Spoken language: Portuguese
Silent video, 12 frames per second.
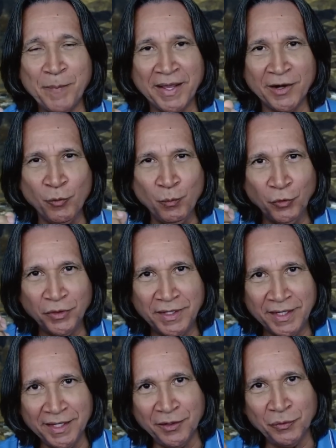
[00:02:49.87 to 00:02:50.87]
para um
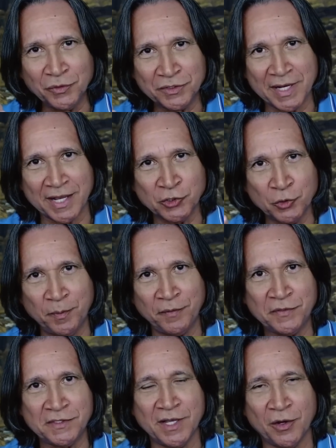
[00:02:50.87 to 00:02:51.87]
modelo já
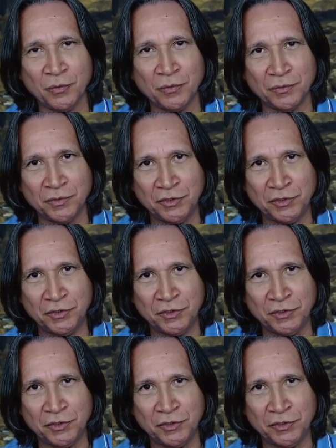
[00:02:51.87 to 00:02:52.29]
superficial